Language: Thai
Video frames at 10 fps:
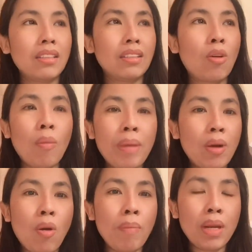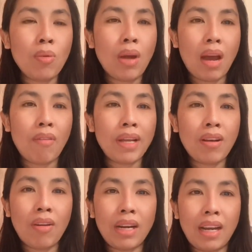ครบไม่ครบไม่รู้ก็เอาไว้
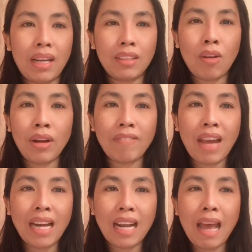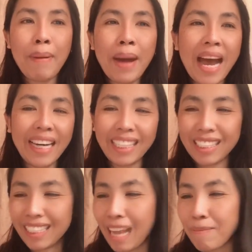ก่อนนะคะ ก่อนวางหน้าบ้านก็
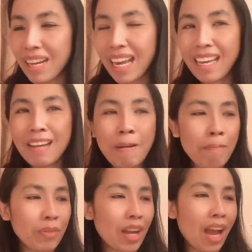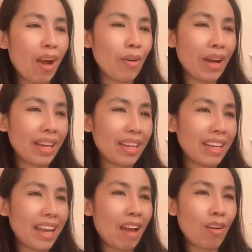ต้องทำอะไร ต้องเอาไอ้
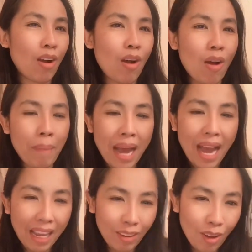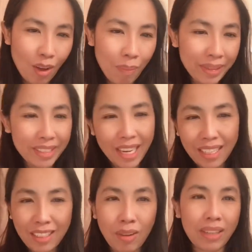แอลกอฮอล์ผ้าแอลกอฮอล์ไปเช็ด
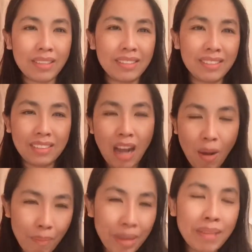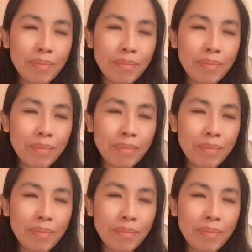ก่อน เอามือไป